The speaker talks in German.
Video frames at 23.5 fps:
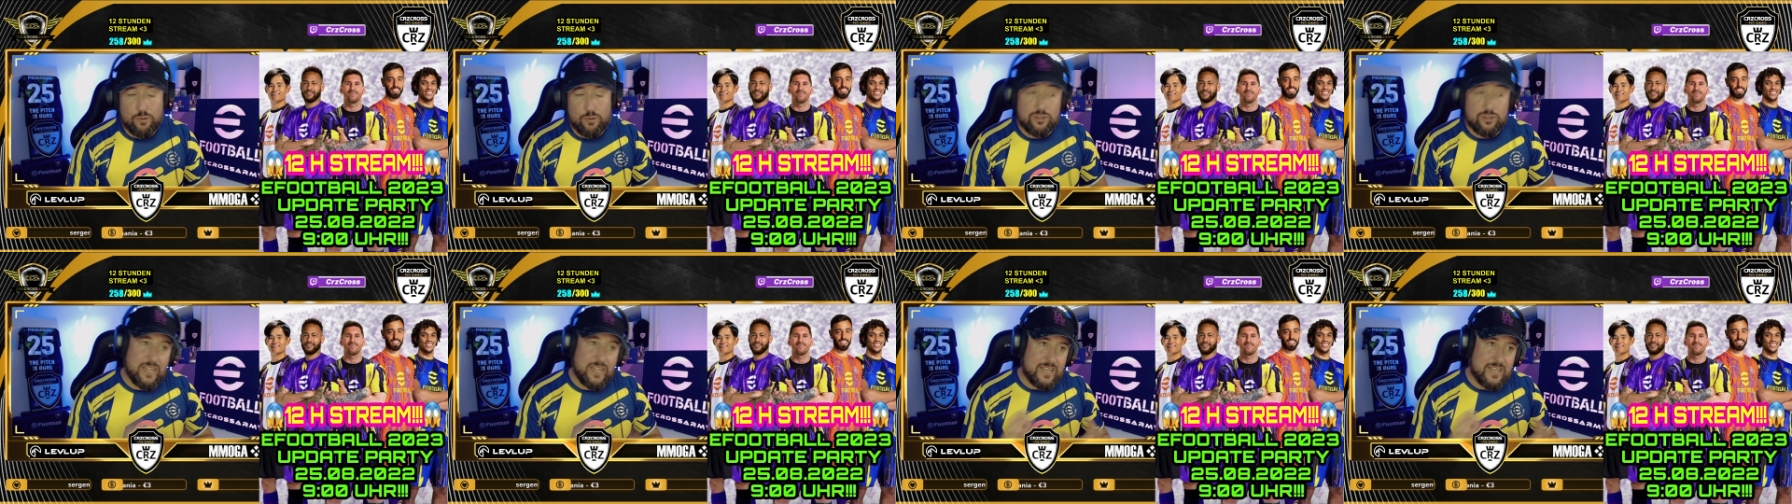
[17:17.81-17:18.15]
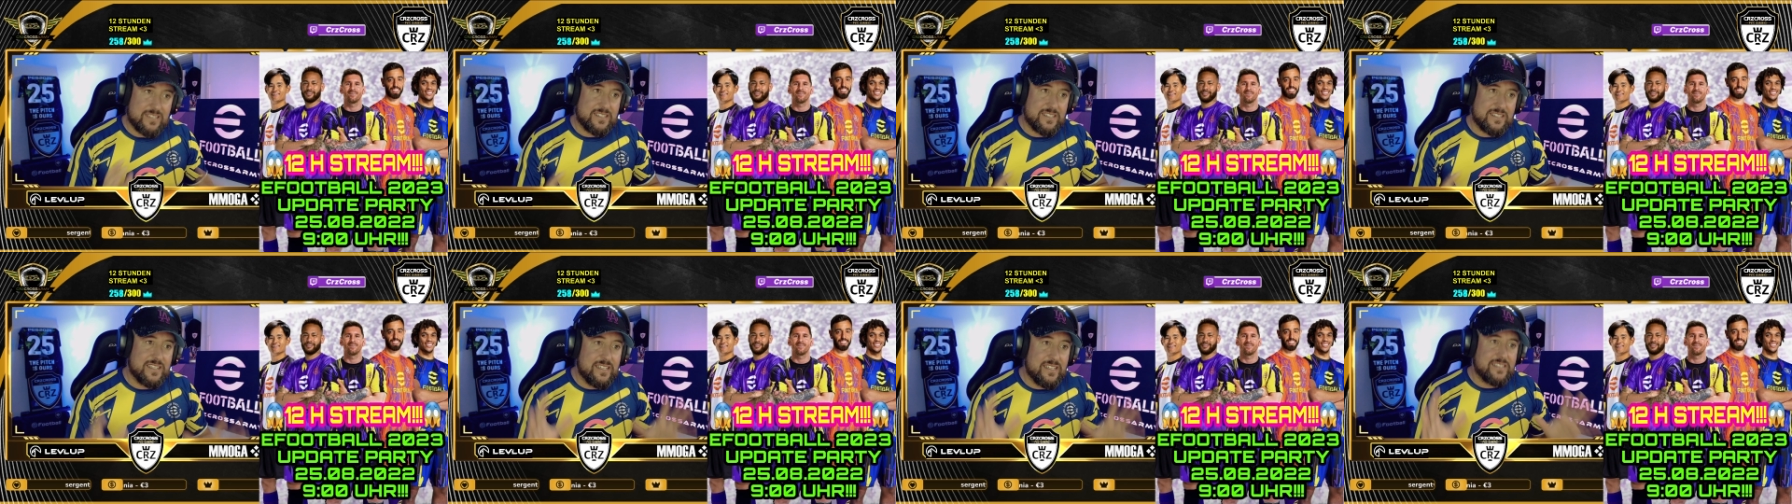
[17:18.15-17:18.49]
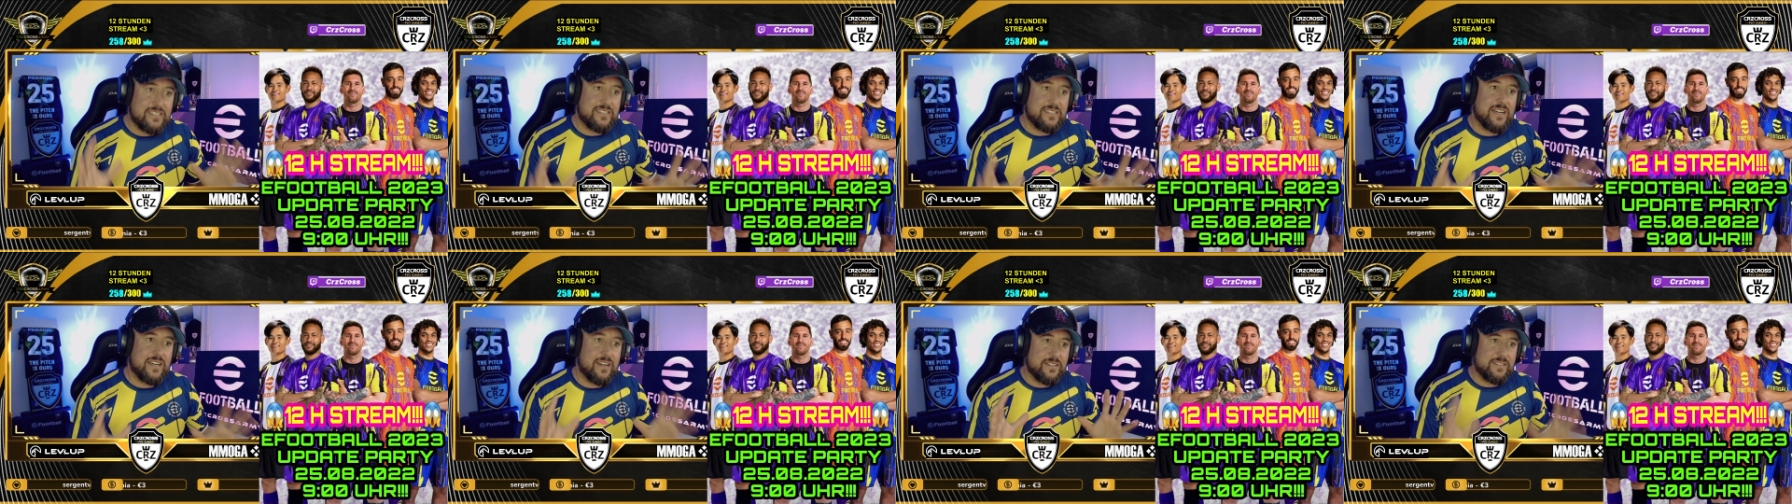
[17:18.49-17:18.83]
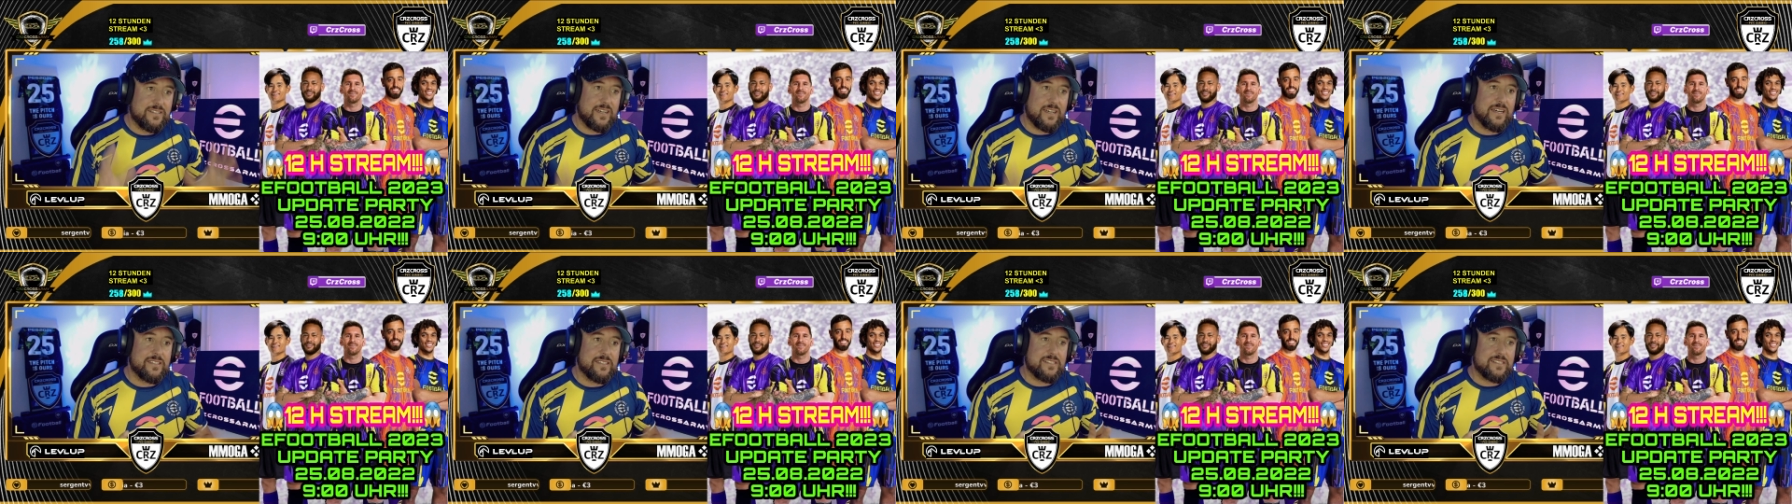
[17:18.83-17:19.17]
Und das ist dann
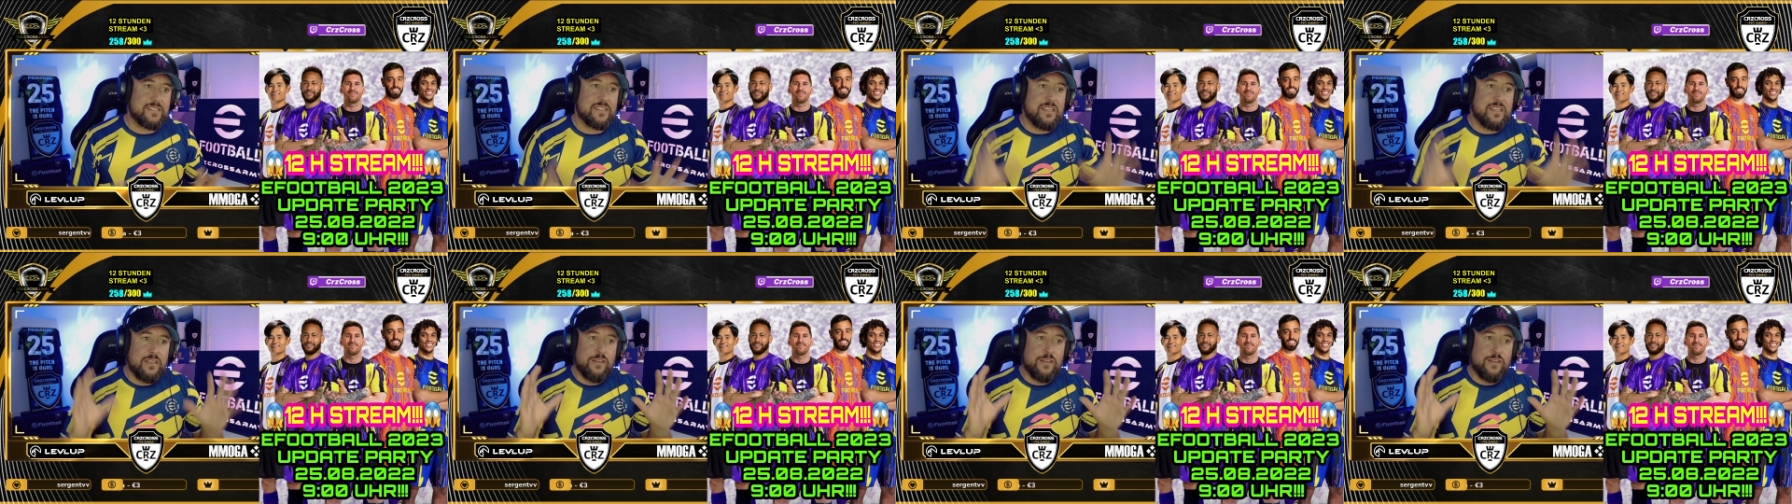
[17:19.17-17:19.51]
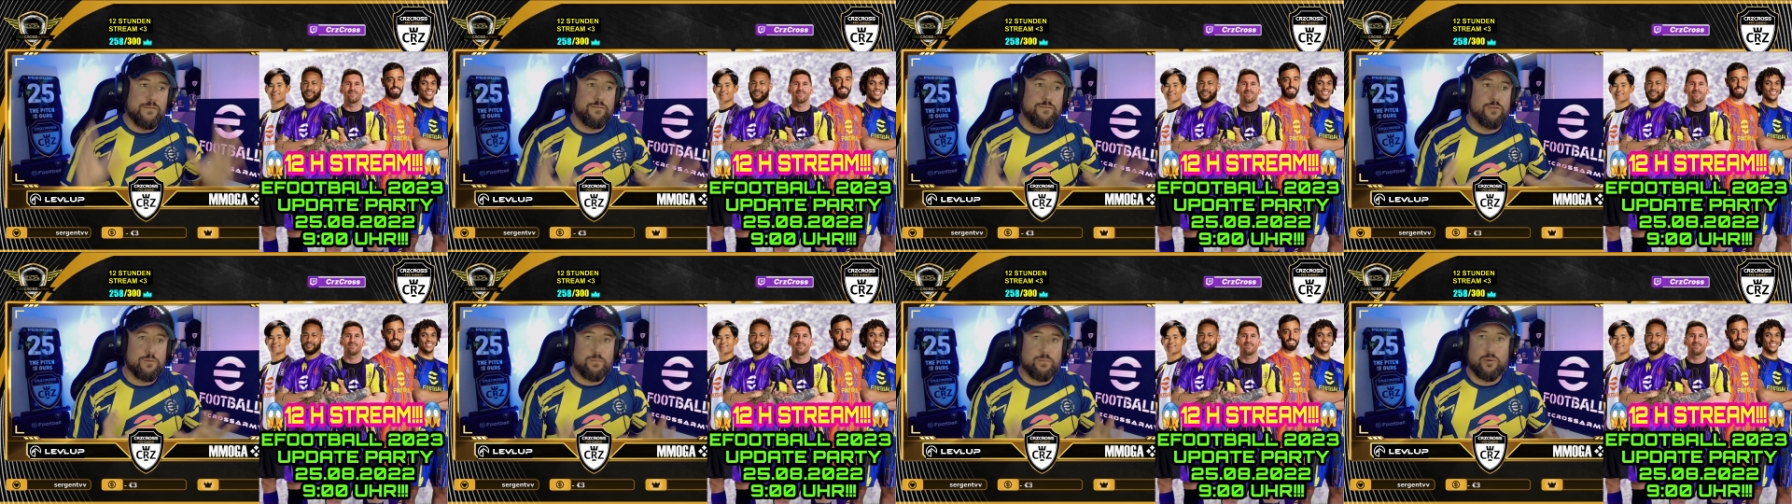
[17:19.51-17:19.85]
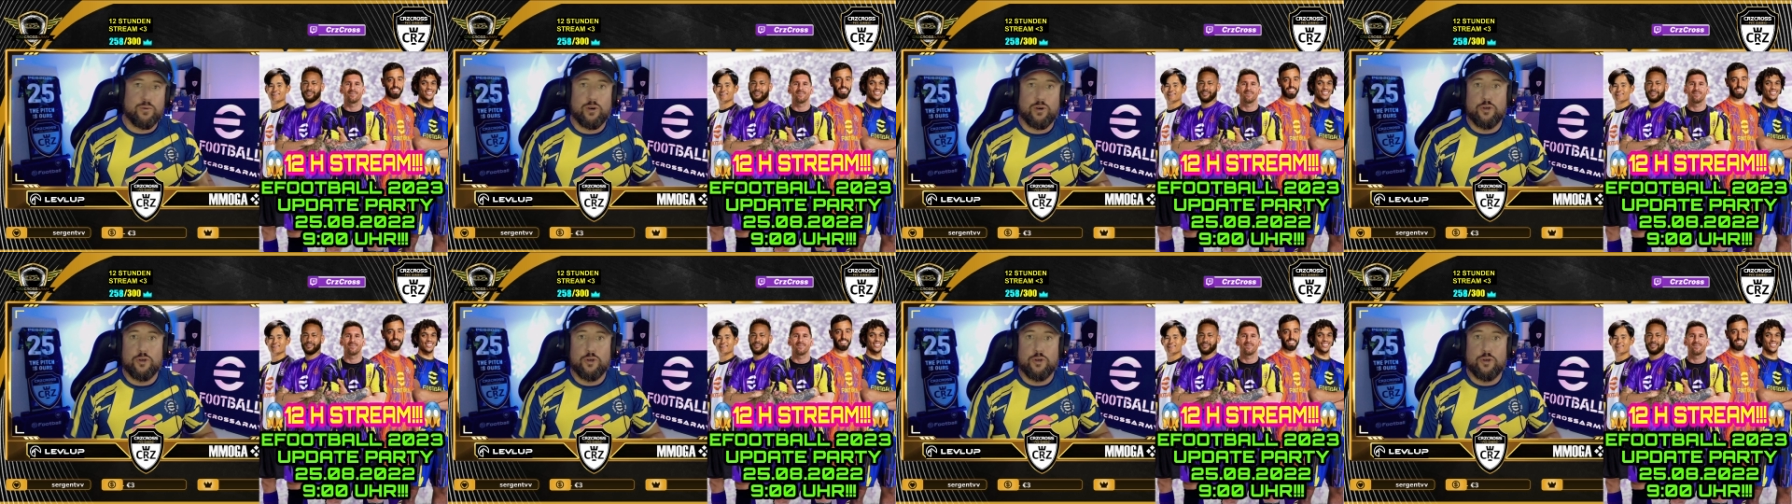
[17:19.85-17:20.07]
das E-Football